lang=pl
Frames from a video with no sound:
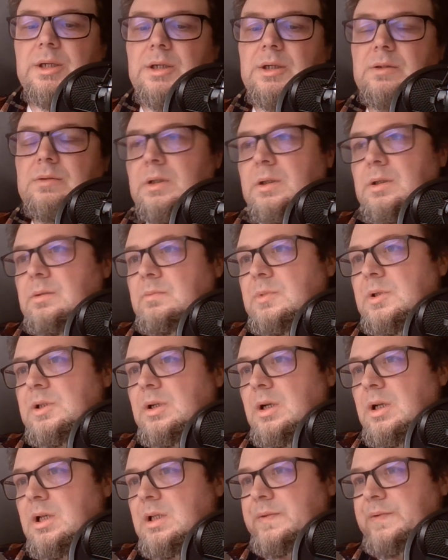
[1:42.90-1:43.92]
którego
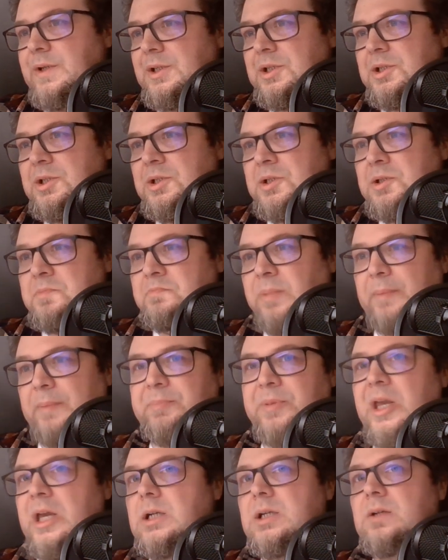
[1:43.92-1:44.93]
można nazwać
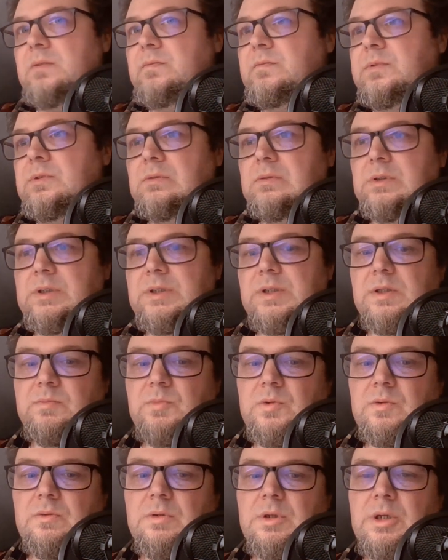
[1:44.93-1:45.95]
papieżem
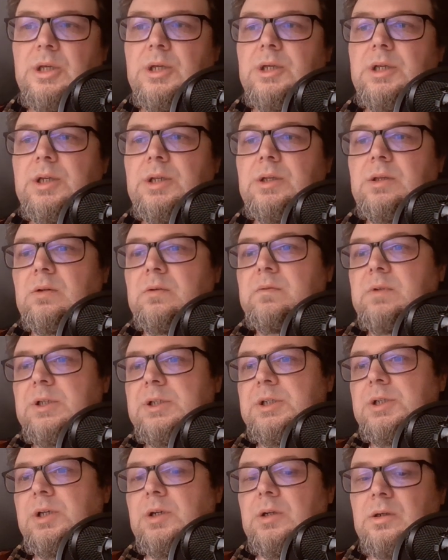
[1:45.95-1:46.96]
futuryzmu i to
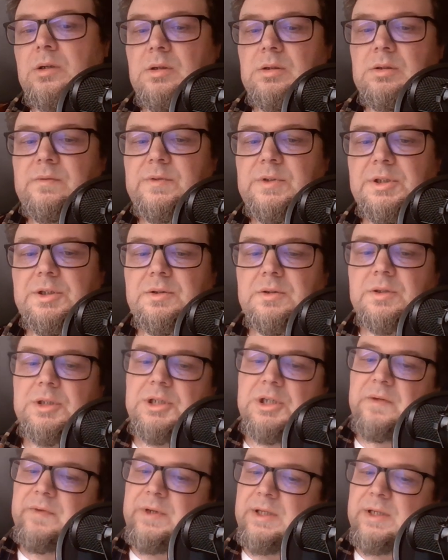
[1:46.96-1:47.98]
właśnie on w
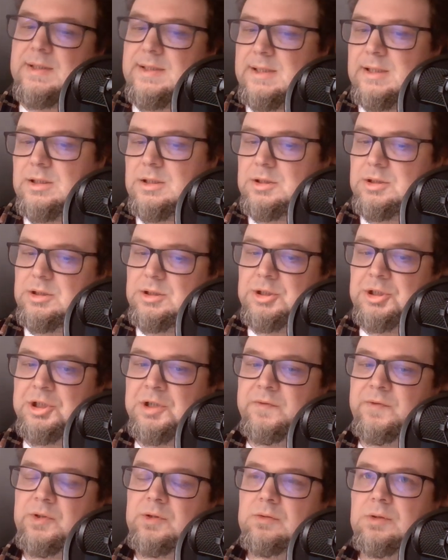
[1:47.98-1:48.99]

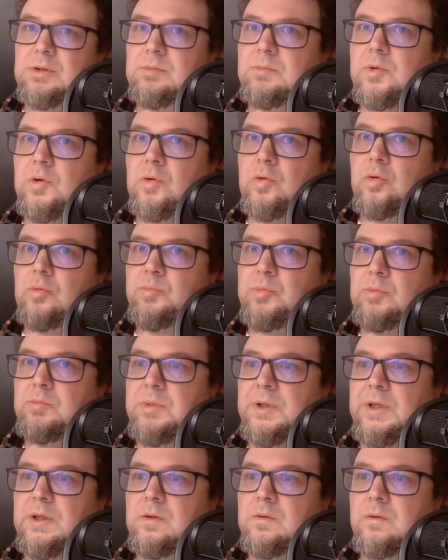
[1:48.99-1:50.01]
1909 roku
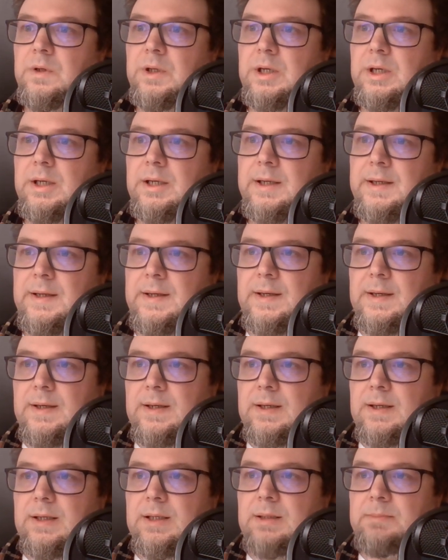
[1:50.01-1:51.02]
publikuje
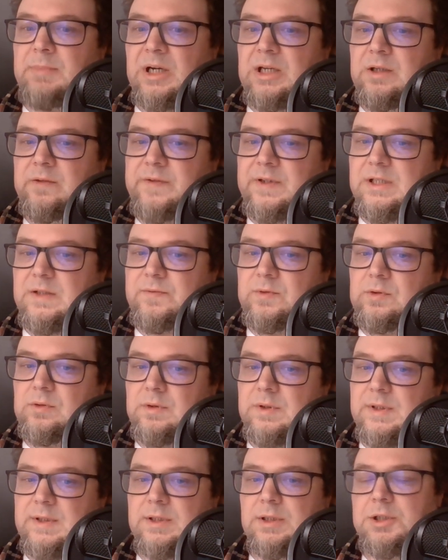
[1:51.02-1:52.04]
E, manifest
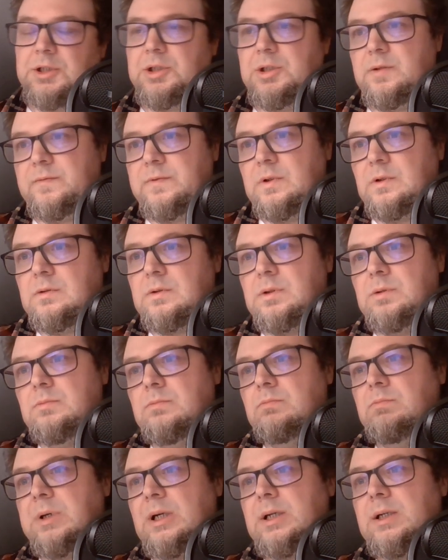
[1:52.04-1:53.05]
futurystyczny, w
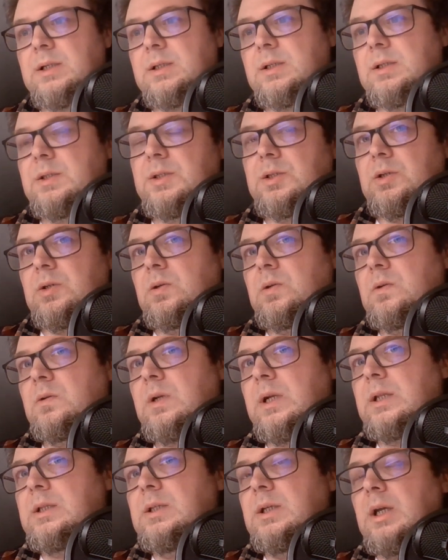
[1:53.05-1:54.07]
którym bardzo
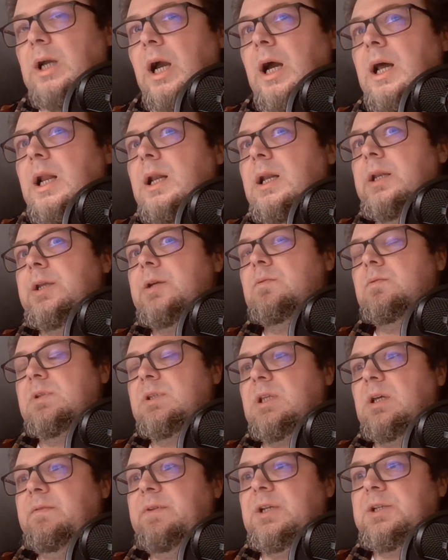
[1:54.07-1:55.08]
radykalnie
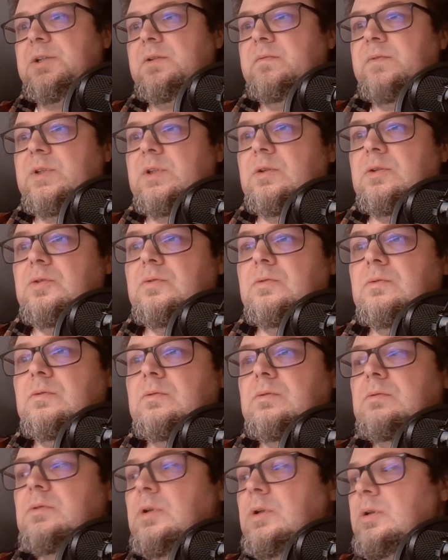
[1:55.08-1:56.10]
ustawia się w
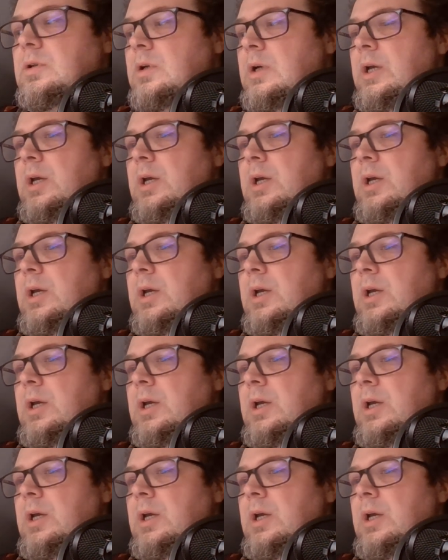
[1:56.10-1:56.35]
stosunku do